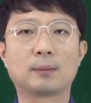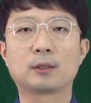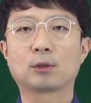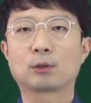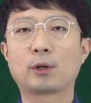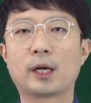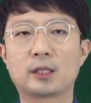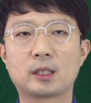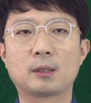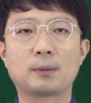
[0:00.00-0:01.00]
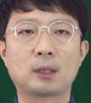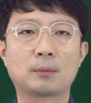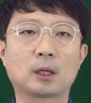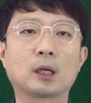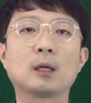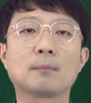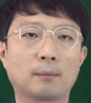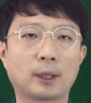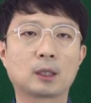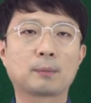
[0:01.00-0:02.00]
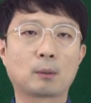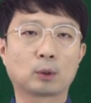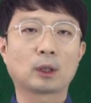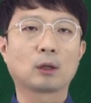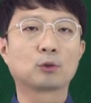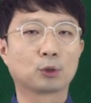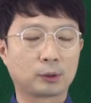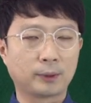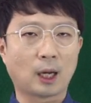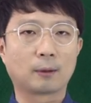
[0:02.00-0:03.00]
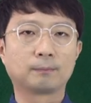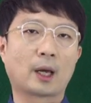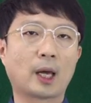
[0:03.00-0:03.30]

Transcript: 일반적으로 HDPE 병이 페트병보다 더 좋습니다.